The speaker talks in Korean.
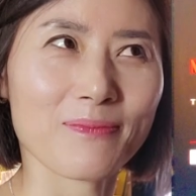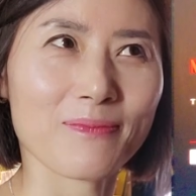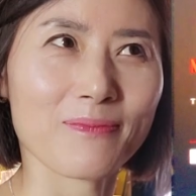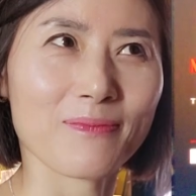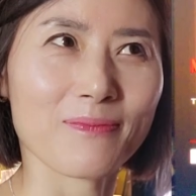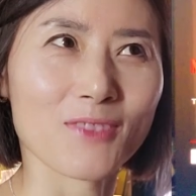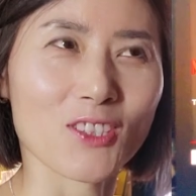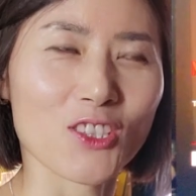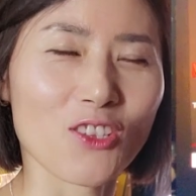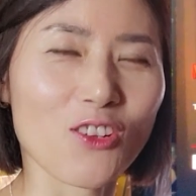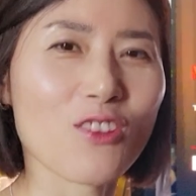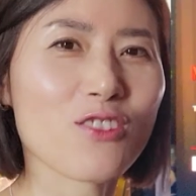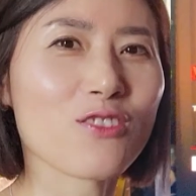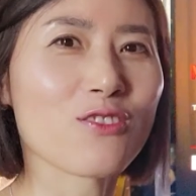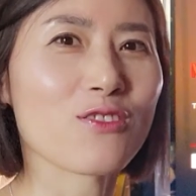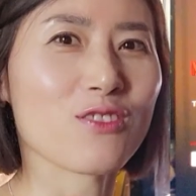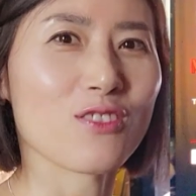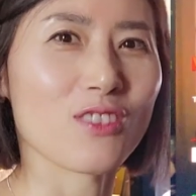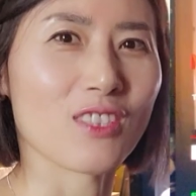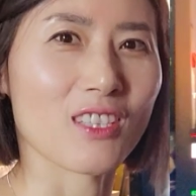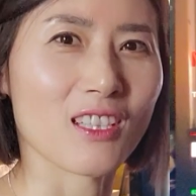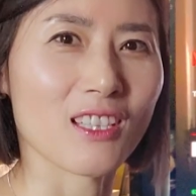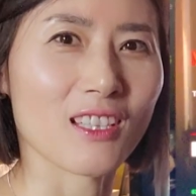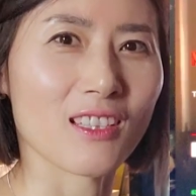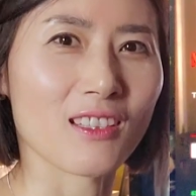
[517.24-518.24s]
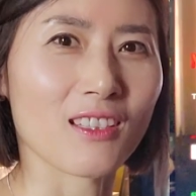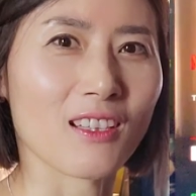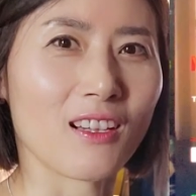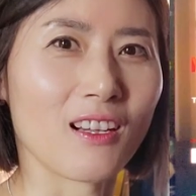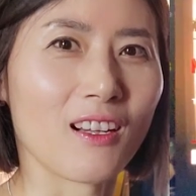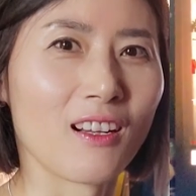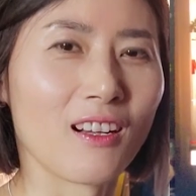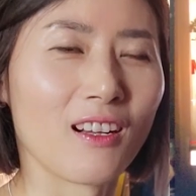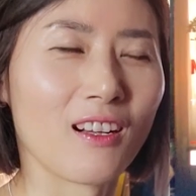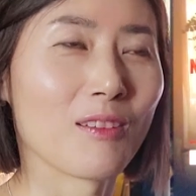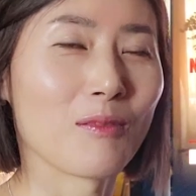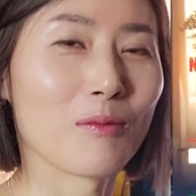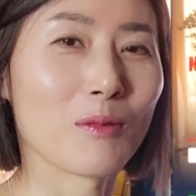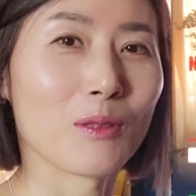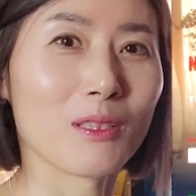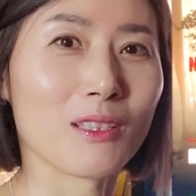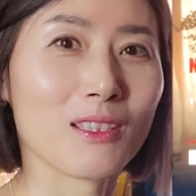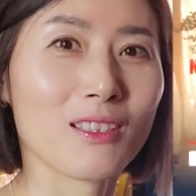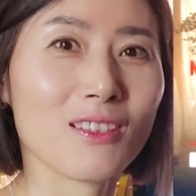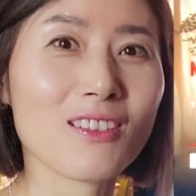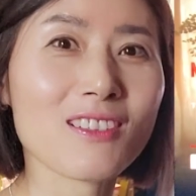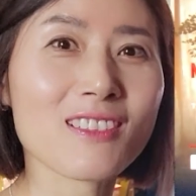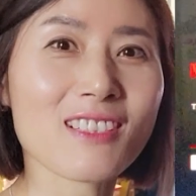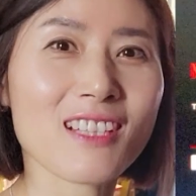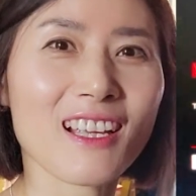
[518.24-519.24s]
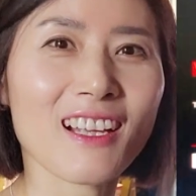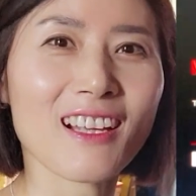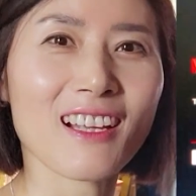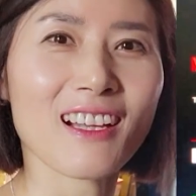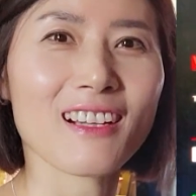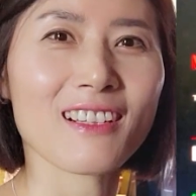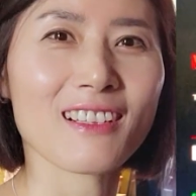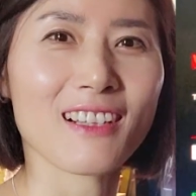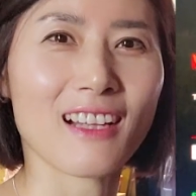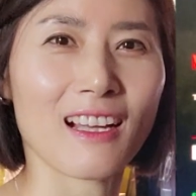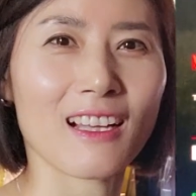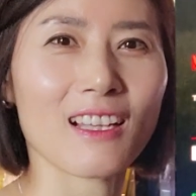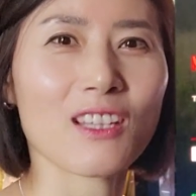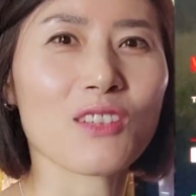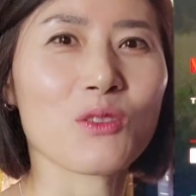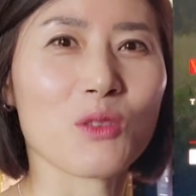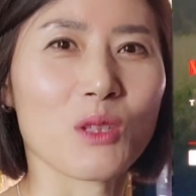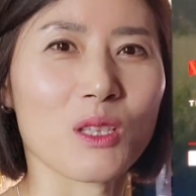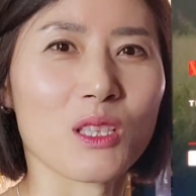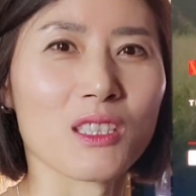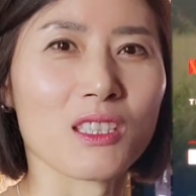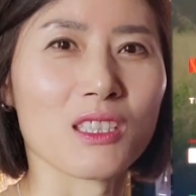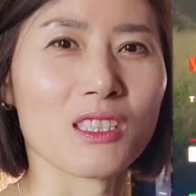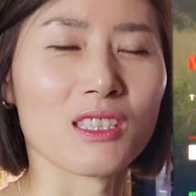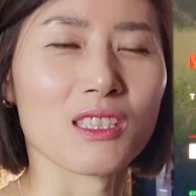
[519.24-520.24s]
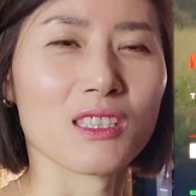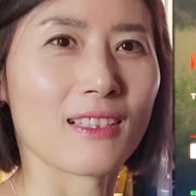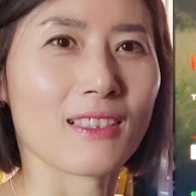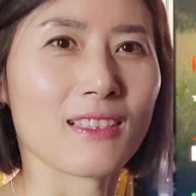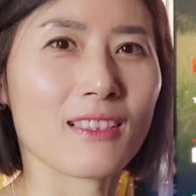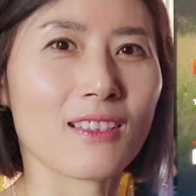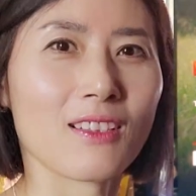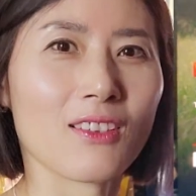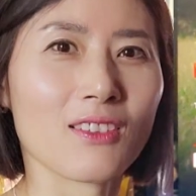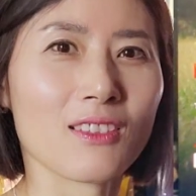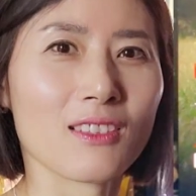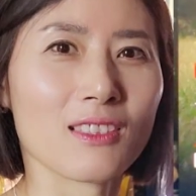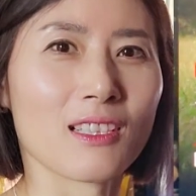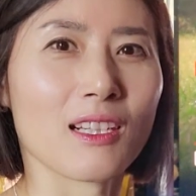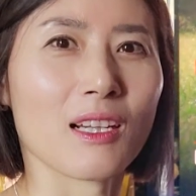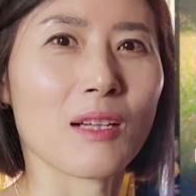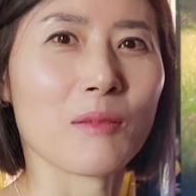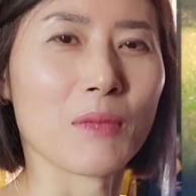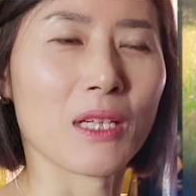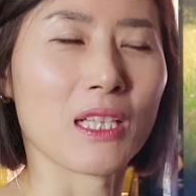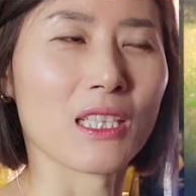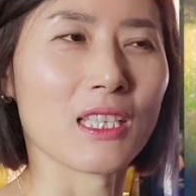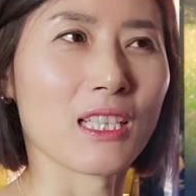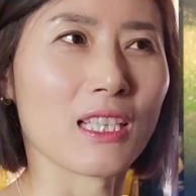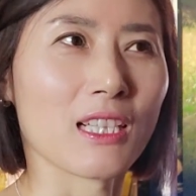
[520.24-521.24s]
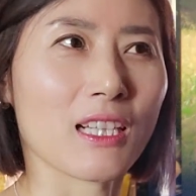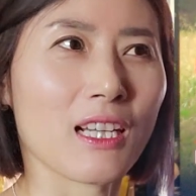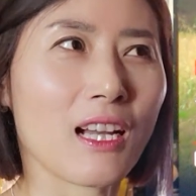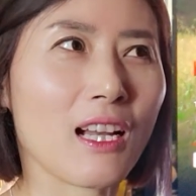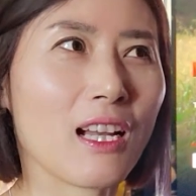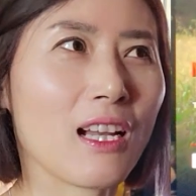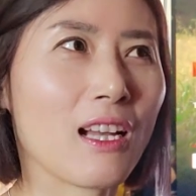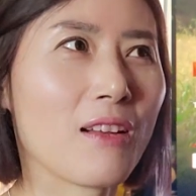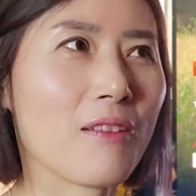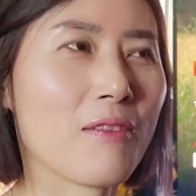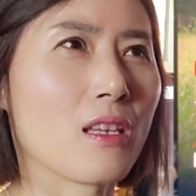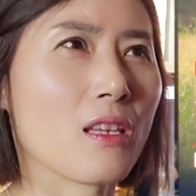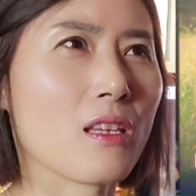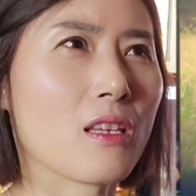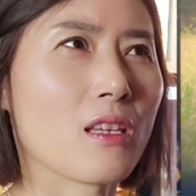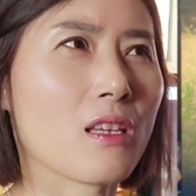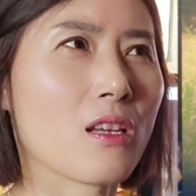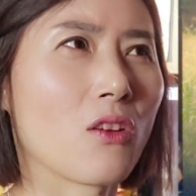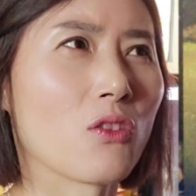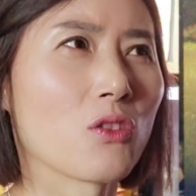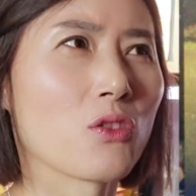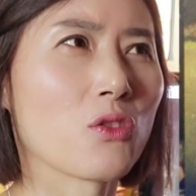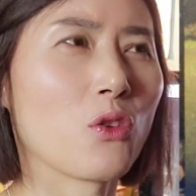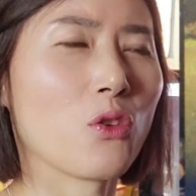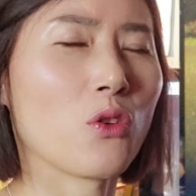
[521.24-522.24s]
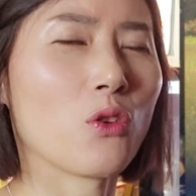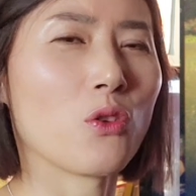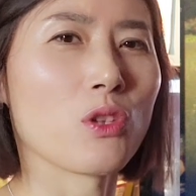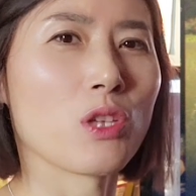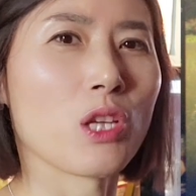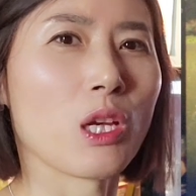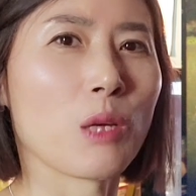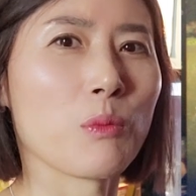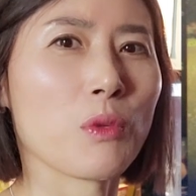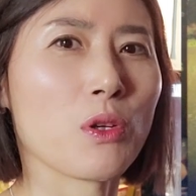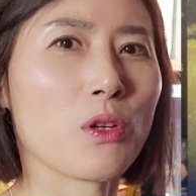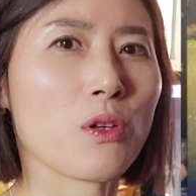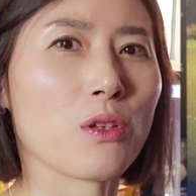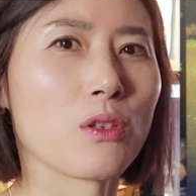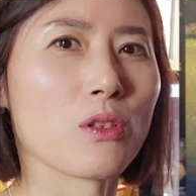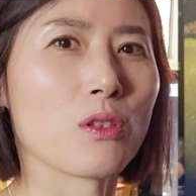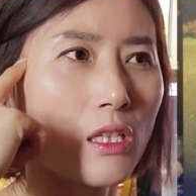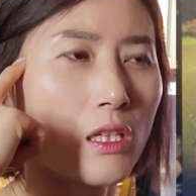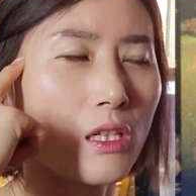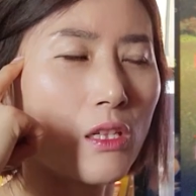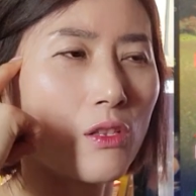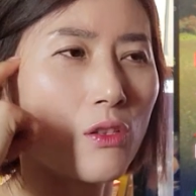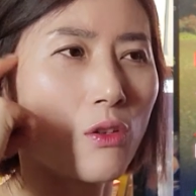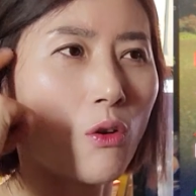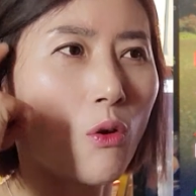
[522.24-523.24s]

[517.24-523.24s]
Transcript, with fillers: 음 그럴 수도 있겠다 뭐 이런 생각을 하게 되는 그런 드라마니까 이게 어떤 거냐면 예,